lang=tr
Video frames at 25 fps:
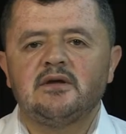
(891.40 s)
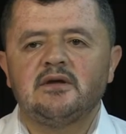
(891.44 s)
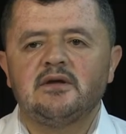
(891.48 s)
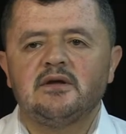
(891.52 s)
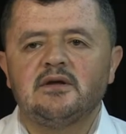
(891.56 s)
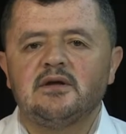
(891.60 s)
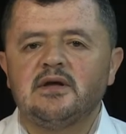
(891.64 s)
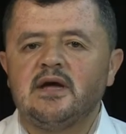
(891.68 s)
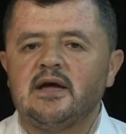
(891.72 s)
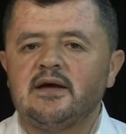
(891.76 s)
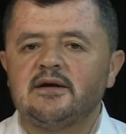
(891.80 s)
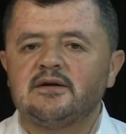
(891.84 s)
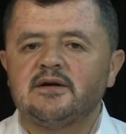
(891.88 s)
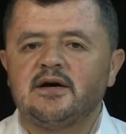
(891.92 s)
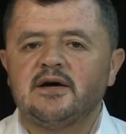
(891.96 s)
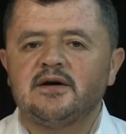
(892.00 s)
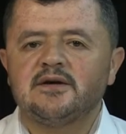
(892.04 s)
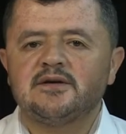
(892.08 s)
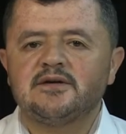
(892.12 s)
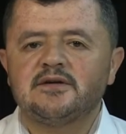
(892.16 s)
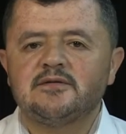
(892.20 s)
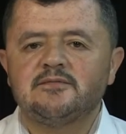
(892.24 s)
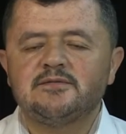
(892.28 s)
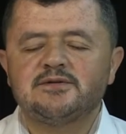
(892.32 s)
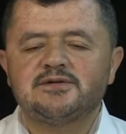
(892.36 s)
e,
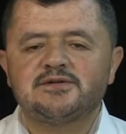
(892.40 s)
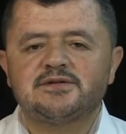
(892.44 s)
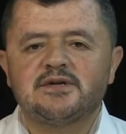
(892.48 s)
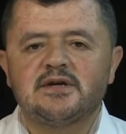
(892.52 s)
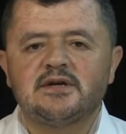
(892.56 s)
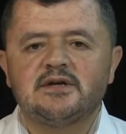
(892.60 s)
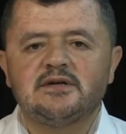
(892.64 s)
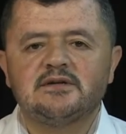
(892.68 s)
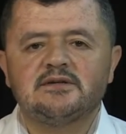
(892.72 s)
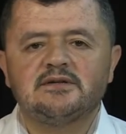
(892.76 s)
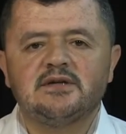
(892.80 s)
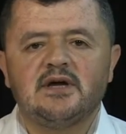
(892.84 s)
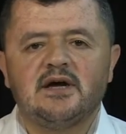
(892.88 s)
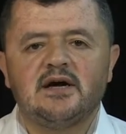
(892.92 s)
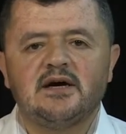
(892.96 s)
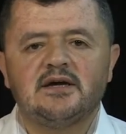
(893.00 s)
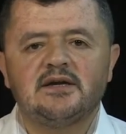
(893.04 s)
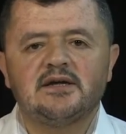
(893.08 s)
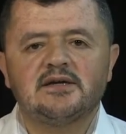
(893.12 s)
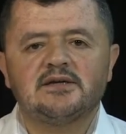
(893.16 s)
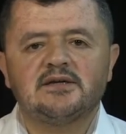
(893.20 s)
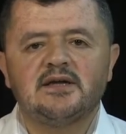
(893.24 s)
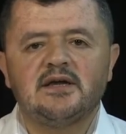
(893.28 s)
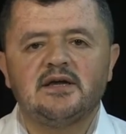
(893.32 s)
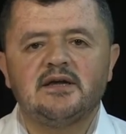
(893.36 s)
herhangi bir şekilde
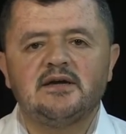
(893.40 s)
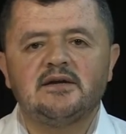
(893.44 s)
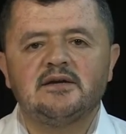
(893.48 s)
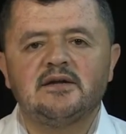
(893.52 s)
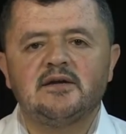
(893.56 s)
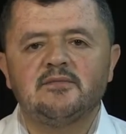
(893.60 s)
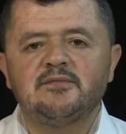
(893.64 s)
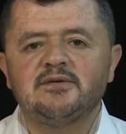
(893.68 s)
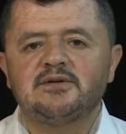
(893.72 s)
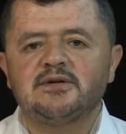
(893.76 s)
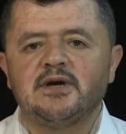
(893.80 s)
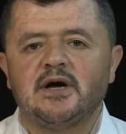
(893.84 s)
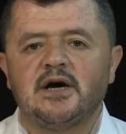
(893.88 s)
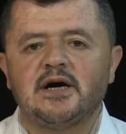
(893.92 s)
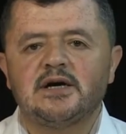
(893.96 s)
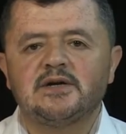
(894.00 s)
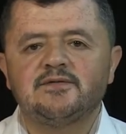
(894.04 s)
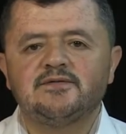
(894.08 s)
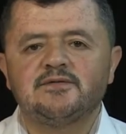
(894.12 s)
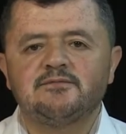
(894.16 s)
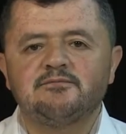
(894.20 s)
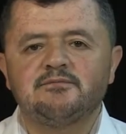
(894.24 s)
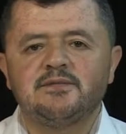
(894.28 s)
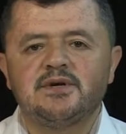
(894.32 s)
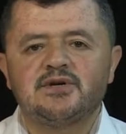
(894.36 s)
hareke ile bir
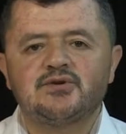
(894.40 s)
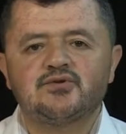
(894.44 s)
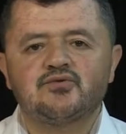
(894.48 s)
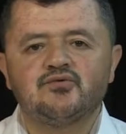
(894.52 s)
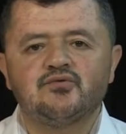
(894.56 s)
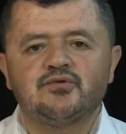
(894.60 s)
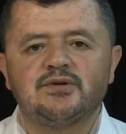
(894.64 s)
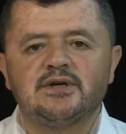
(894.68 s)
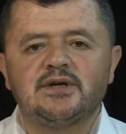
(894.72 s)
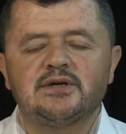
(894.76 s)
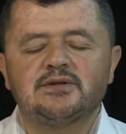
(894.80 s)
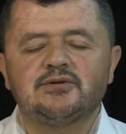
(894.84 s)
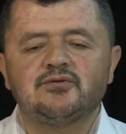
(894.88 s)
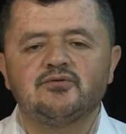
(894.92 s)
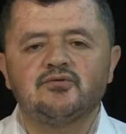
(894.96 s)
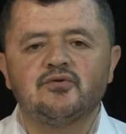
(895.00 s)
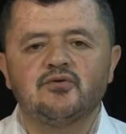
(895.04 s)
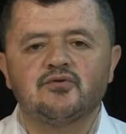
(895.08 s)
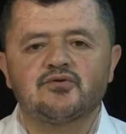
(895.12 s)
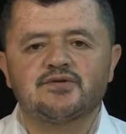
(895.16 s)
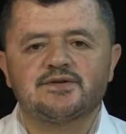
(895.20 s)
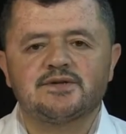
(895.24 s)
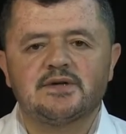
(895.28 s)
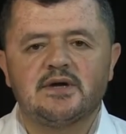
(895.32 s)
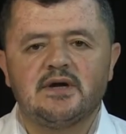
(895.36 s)
harfin meşguliyeti
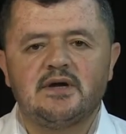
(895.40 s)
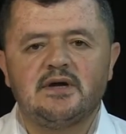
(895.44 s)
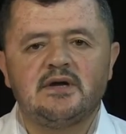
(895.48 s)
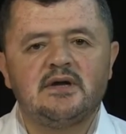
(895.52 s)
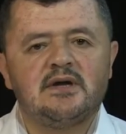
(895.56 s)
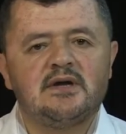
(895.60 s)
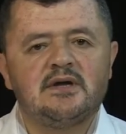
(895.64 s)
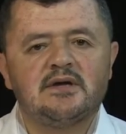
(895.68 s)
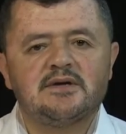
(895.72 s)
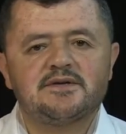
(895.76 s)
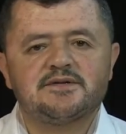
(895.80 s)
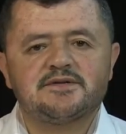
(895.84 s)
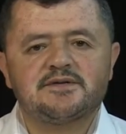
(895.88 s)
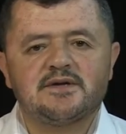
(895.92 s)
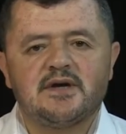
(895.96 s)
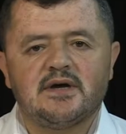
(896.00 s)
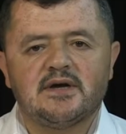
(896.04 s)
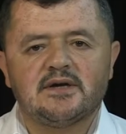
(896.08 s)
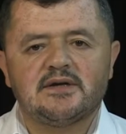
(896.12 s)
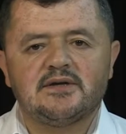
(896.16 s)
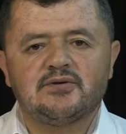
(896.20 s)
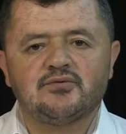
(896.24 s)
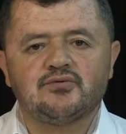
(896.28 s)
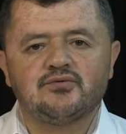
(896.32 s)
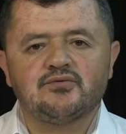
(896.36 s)
yoksa
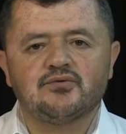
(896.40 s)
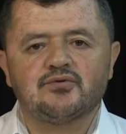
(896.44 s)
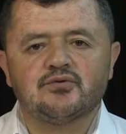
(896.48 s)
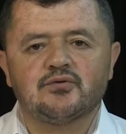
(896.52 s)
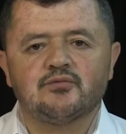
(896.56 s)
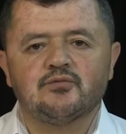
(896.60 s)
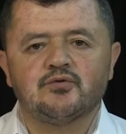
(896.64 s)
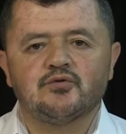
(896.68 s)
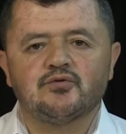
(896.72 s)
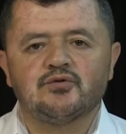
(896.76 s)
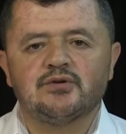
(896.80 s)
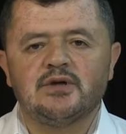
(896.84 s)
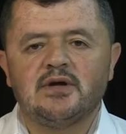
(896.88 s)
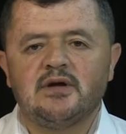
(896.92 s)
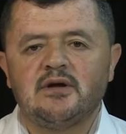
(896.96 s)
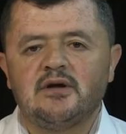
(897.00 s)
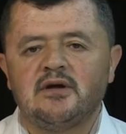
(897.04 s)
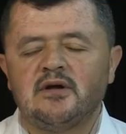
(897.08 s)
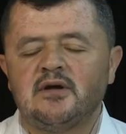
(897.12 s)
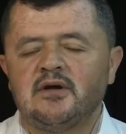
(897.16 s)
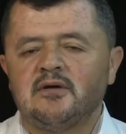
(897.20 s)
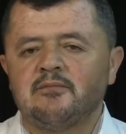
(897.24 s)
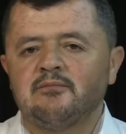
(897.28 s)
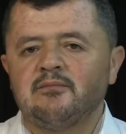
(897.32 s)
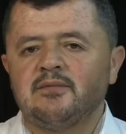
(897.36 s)
sakin durumunda
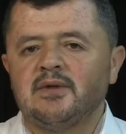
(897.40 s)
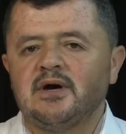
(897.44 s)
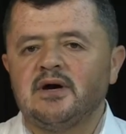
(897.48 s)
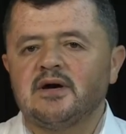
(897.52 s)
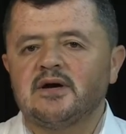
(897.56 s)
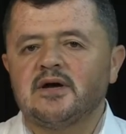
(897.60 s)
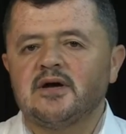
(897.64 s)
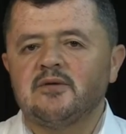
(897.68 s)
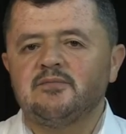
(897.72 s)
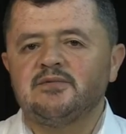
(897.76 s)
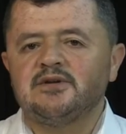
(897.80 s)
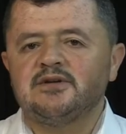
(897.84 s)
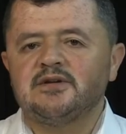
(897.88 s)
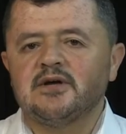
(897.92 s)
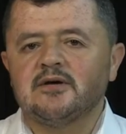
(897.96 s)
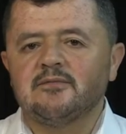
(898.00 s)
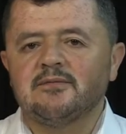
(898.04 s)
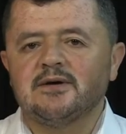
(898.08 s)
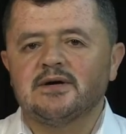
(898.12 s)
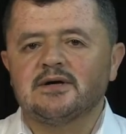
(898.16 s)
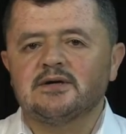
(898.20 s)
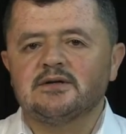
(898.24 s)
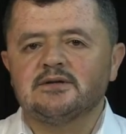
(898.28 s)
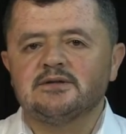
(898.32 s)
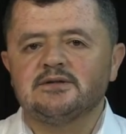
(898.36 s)
makabline
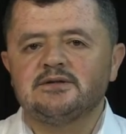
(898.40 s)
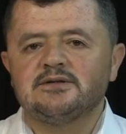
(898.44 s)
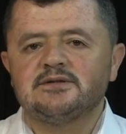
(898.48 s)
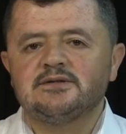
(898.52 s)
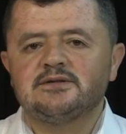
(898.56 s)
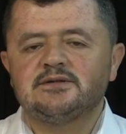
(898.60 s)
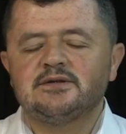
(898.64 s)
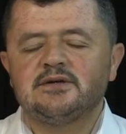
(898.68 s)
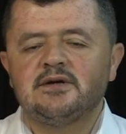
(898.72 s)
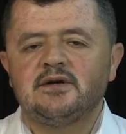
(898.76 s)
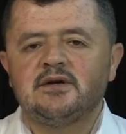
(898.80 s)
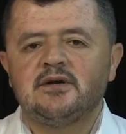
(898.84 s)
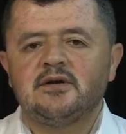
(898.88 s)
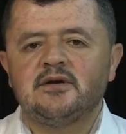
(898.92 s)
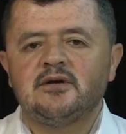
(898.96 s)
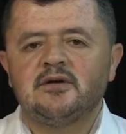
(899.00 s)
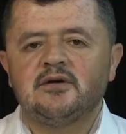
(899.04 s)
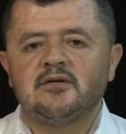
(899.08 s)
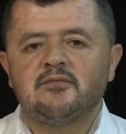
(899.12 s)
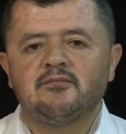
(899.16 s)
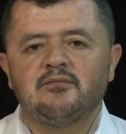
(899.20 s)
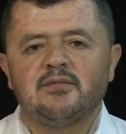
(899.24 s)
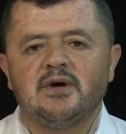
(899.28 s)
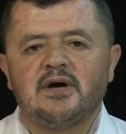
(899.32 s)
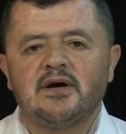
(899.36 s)
bakılır
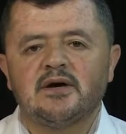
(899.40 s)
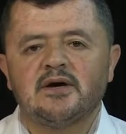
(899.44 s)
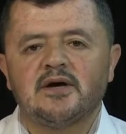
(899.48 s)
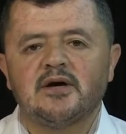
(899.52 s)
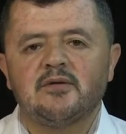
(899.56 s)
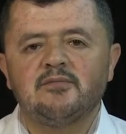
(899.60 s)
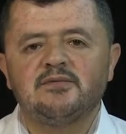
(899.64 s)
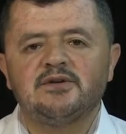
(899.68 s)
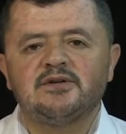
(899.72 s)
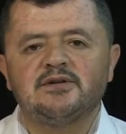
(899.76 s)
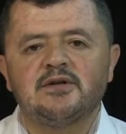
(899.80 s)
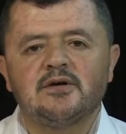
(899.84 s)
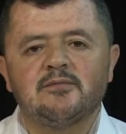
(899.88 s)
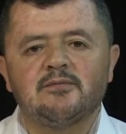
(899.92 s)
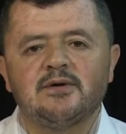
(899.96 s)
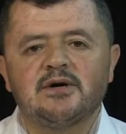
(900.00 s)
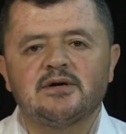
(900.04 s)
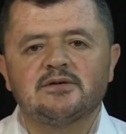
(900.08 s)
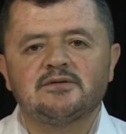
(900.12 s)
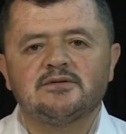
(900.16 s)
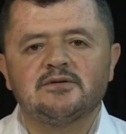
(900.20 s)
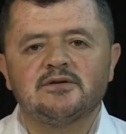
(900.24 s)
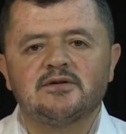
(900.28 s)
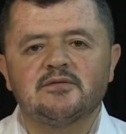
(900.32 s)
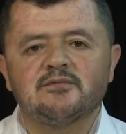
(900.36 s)
makabline
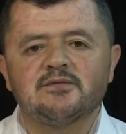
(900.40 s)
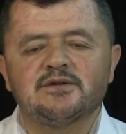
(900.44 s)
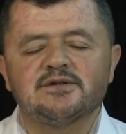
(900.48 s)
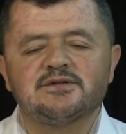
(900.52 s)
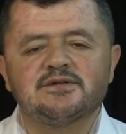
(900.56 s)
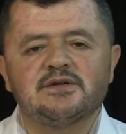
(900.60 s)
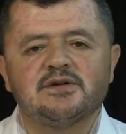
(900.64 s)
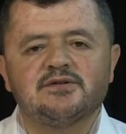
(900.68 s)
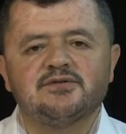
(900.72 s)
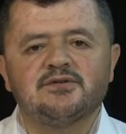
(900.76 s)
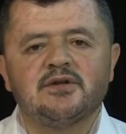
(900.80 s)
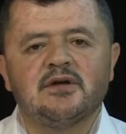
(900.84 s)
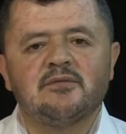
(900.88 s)
baktığımızda